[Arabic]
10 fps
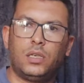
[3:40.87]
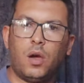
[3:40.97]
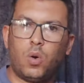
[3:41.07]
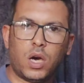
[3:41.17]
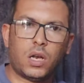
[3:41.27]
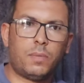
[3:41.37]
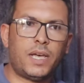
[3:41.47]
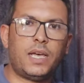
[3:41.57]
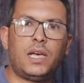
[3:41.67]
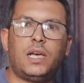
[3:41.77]
جوهره
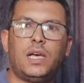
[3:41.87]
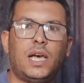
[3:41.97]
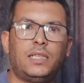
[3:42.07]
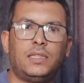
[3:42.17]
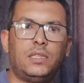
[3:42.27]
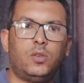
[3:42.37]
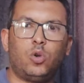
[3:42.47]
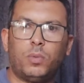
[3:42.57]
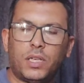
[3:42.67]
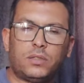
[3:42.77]
بقى عندي
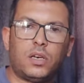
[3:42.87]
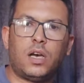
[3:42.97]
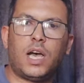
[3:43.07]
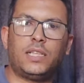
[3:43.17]
كليوباترا